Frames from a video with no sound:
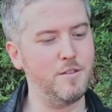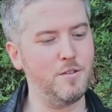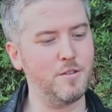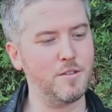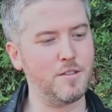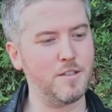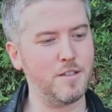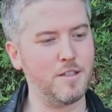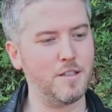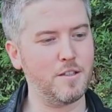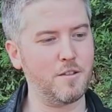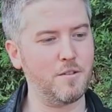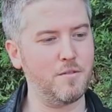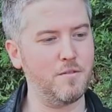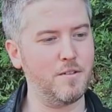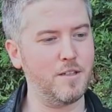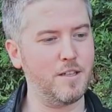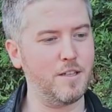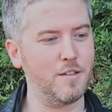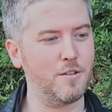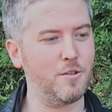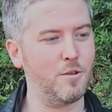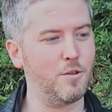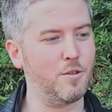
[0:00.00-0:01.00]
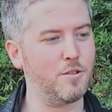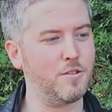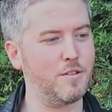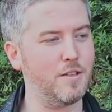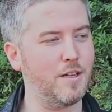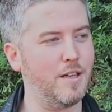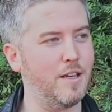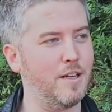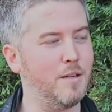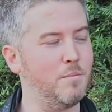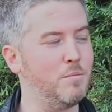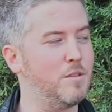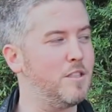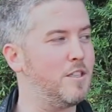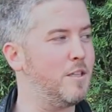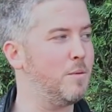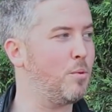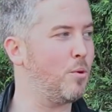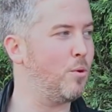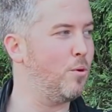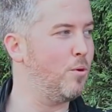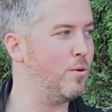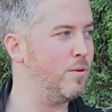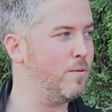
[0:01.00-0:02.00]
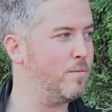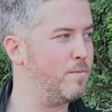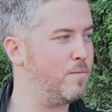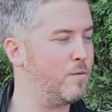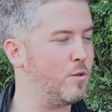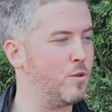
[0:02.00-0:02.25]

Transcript: 294 MC Pro,